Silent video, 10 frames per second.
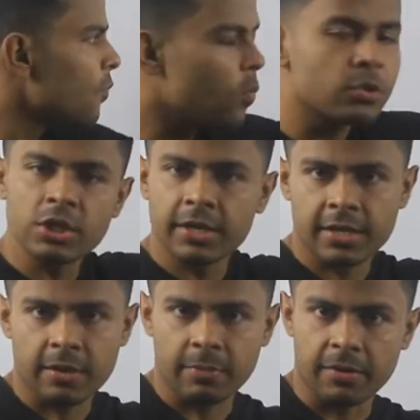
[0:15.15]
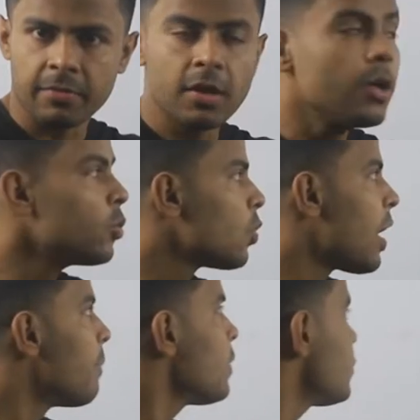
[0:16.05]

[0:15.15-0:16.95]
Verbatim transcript: ফ্লোচার্ট রাখবা তো আমরা